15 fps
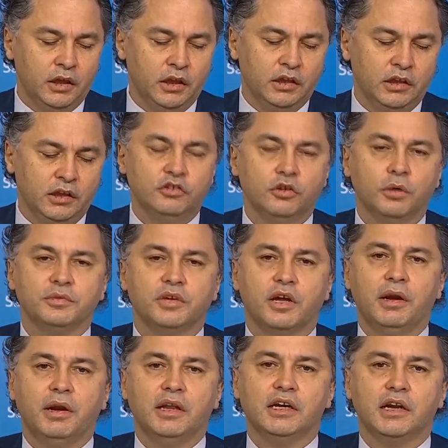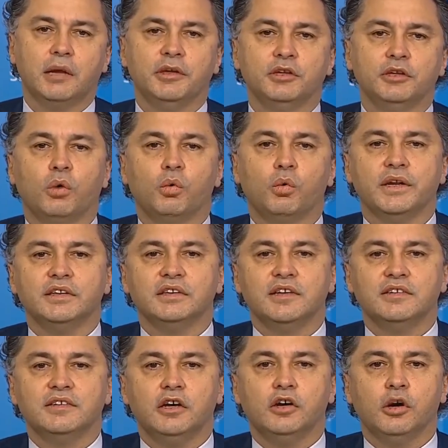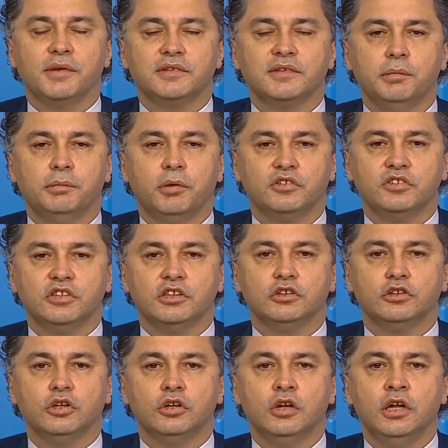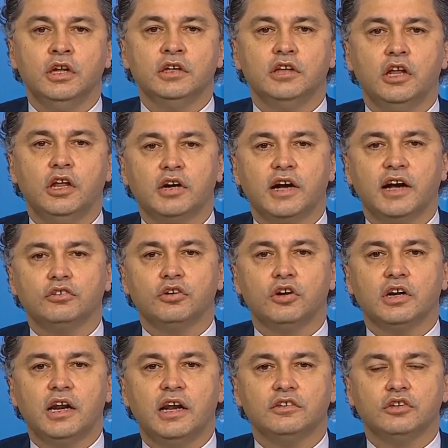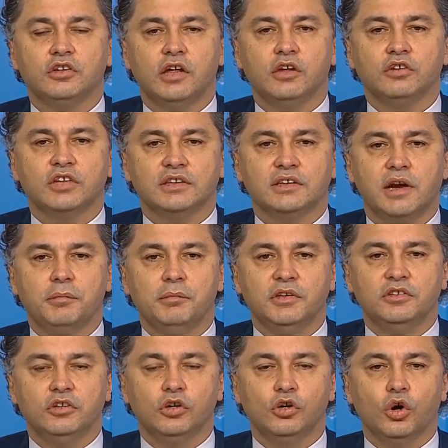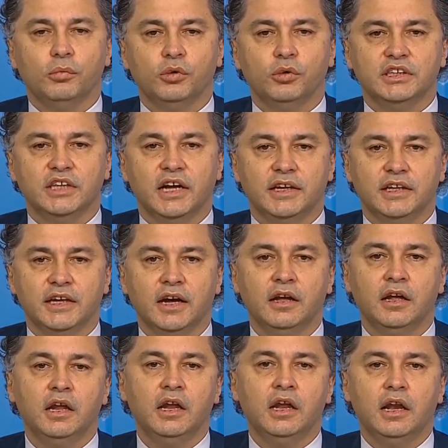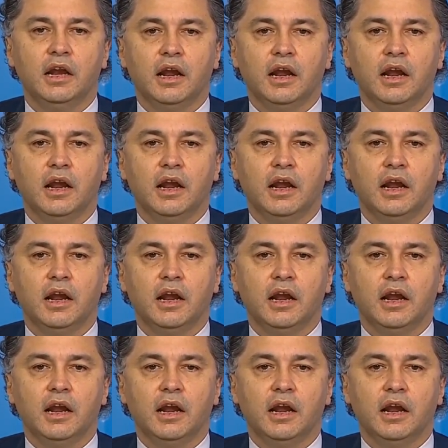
y se observa el incremento a 46,6% de los casos relacionados a transmisión comunitaria, la